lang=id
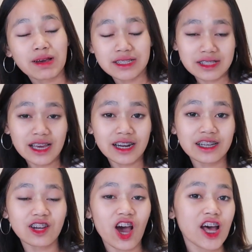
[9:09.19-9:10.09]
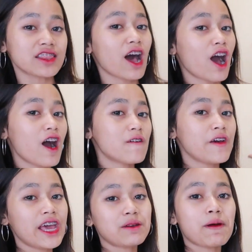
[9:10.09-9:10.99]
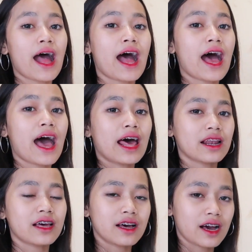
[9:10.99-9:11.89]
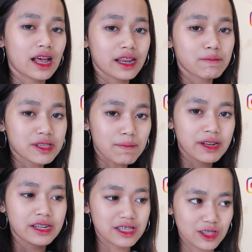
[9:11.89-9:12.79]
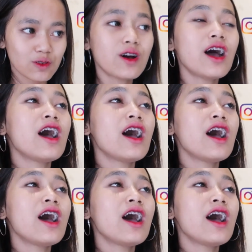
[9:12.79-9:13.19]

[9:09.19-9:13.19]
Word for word: master dot of herbal eh, kalian bisa beli di situ